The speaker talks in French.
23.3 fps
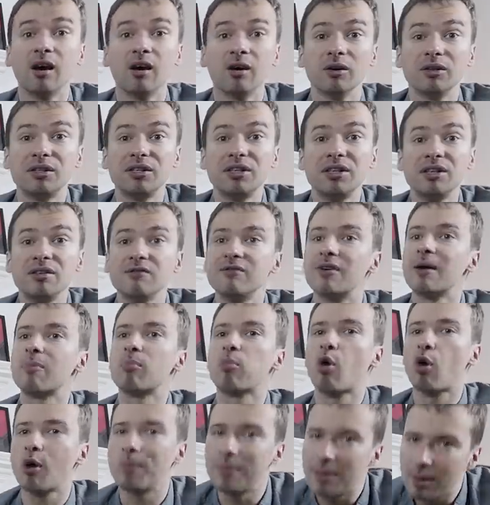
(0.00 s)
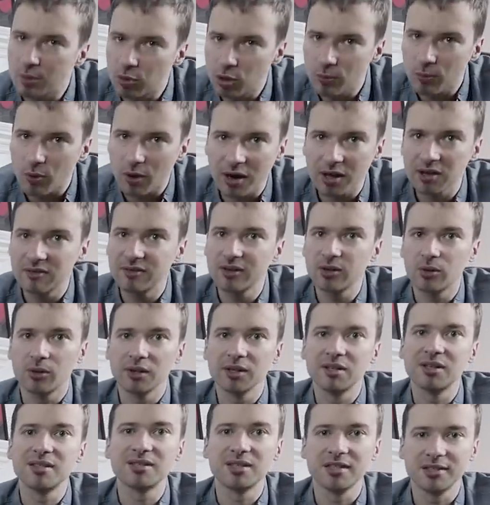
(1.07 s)
euh, qui va probablement arriver dans les
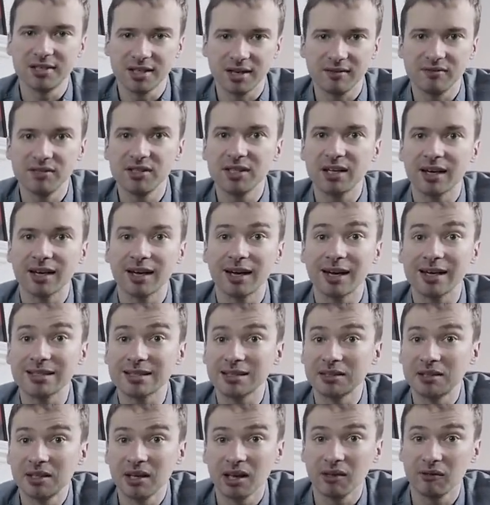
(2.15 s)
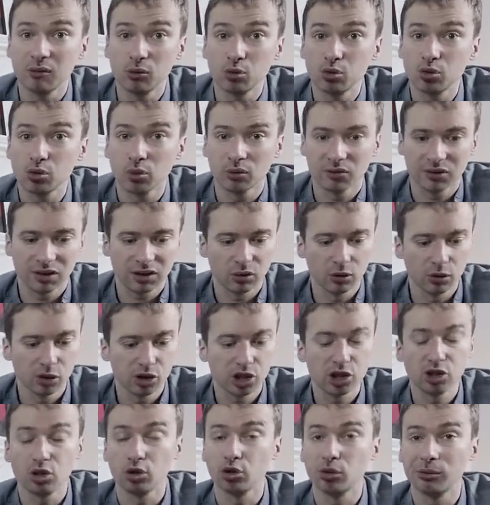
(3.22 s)
décennies à venir grâce à des révolutions
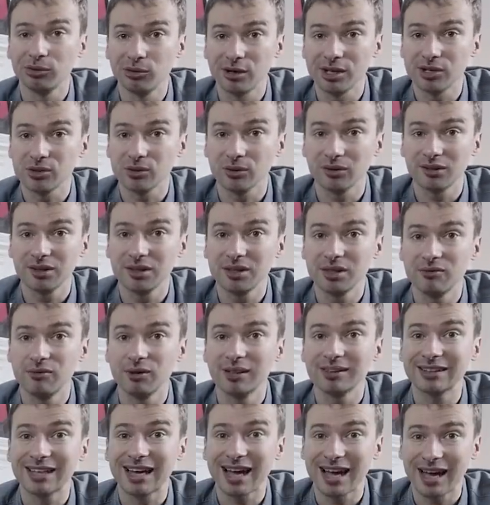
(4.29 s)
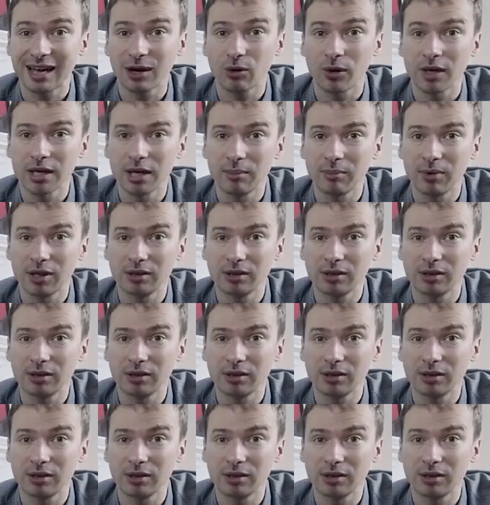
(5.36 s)
technologiques dans le domaine de la santé qui vont être incroyables.